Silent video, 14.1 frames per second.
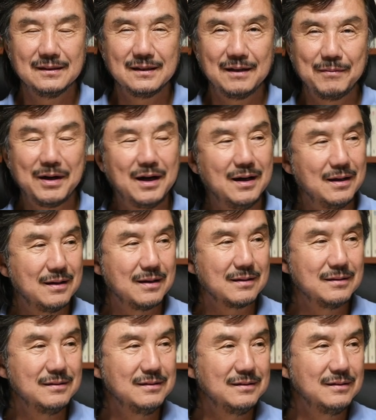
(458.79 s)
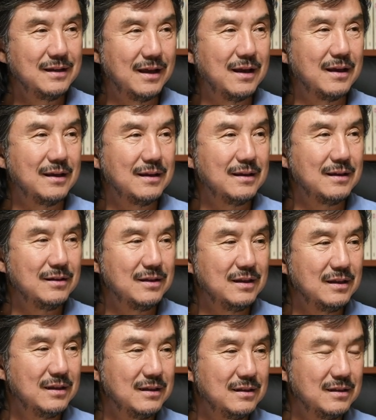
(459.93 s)
아마 어, 그런데 이,
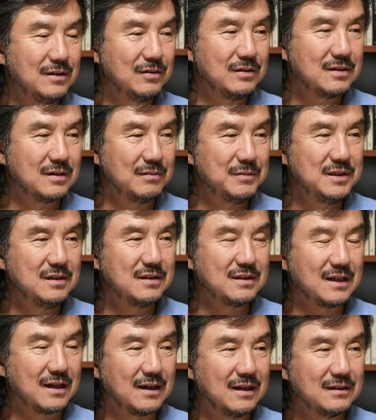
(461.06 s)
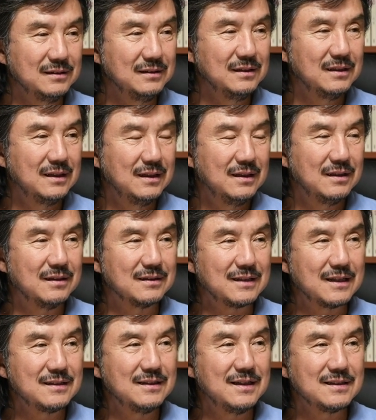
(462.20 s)
이, 이 서민정 작가는 어,
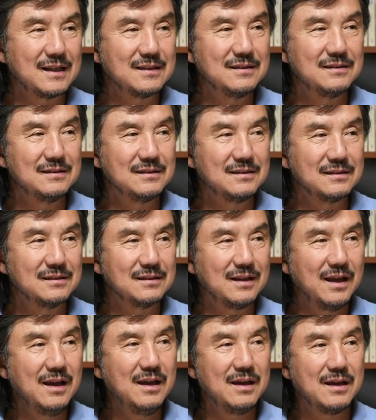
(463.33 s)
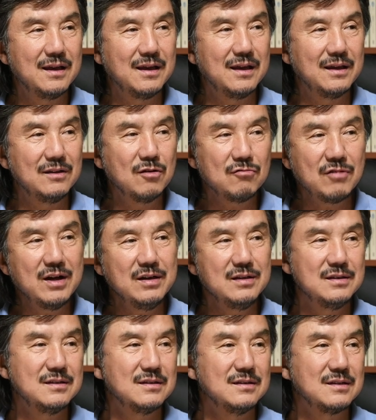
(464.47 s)
자신의 사진을 찍을 때 예,
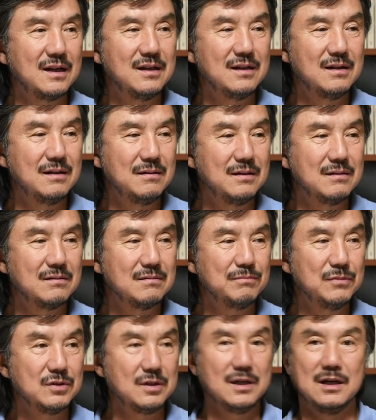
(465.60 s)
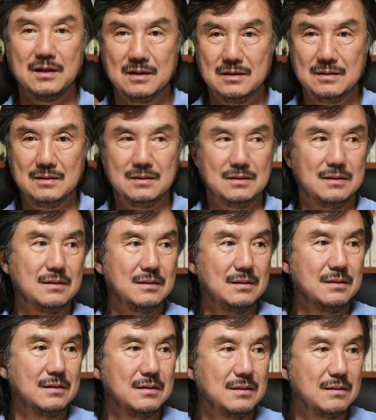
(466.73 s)
역광인지는 잘 뭐 제가 어,
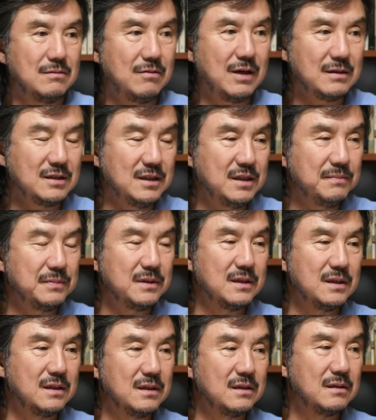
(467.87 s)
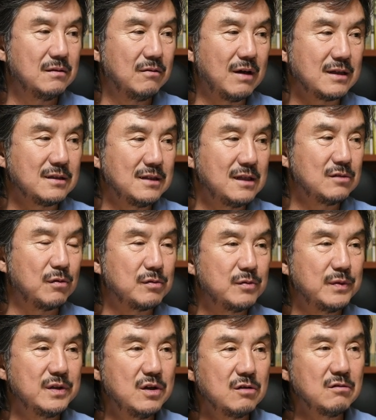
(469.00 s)
어, 확실히 이, 확신할 수
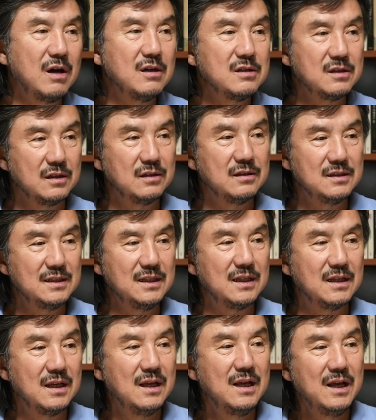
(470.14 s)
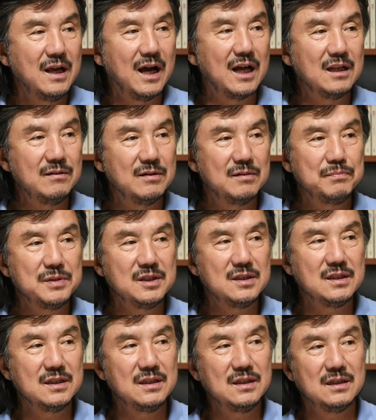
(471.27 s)
없지만 역광을 찍었는지 아니면
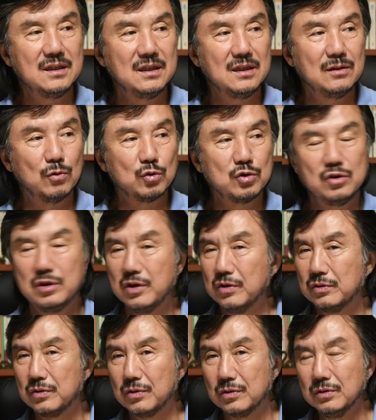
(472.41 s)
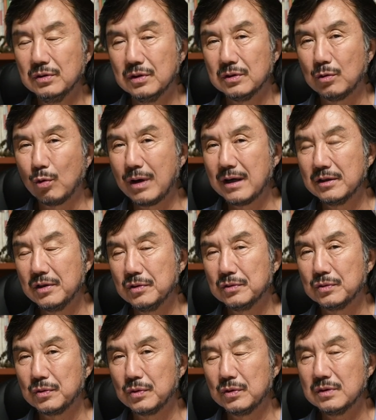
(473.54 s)
빛이 이 노출되어 들어오는 노광되어
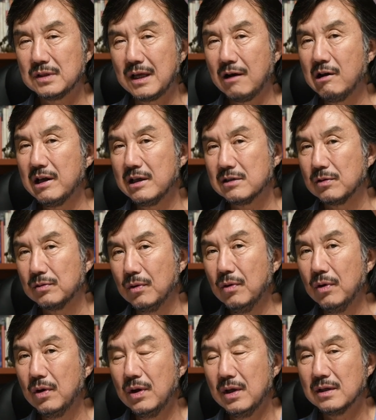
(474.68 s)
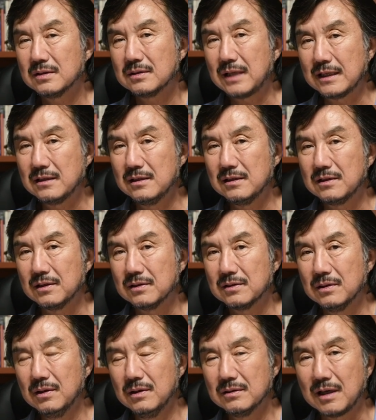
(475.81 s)
들어오는 상황에서도 사진을
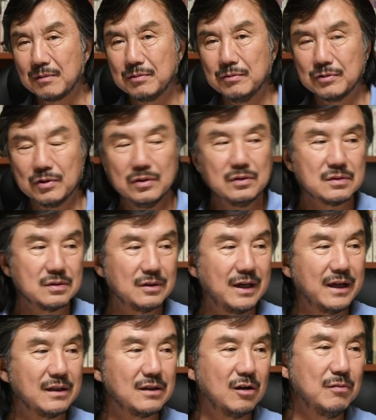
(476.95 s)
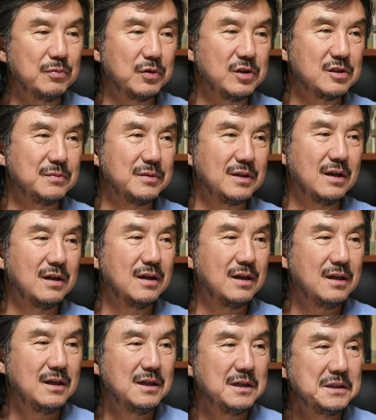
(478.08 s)
찍어서 작품으로 승화했다고 보여집니다.
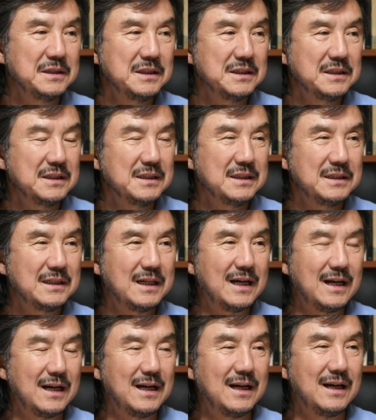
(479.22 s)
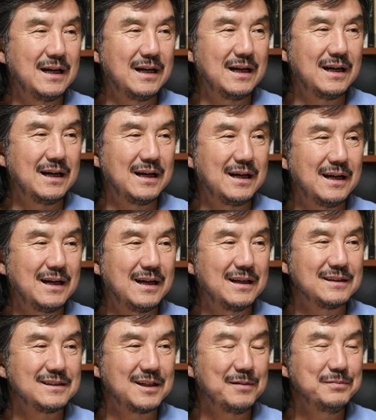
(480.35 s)
하,
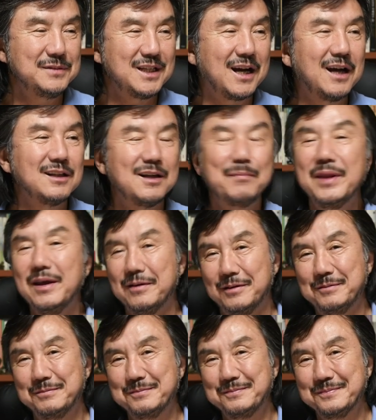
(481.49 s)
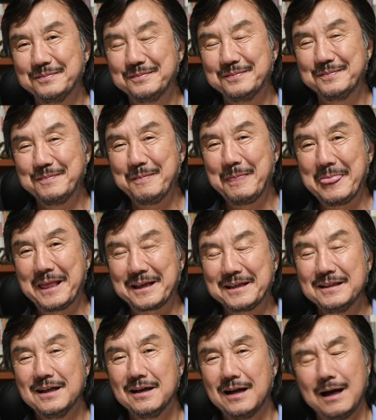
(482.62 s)
참 작가답네요. 그냥